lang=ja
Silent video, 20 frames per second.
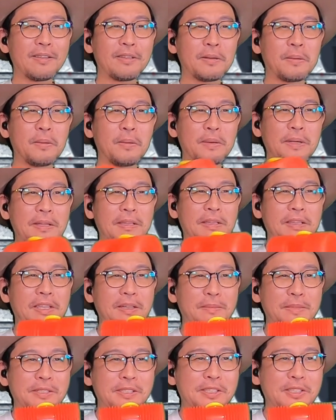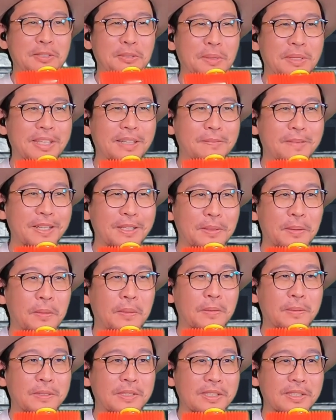どうやっても一生頭に
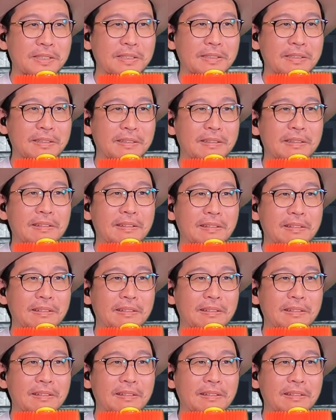残るし。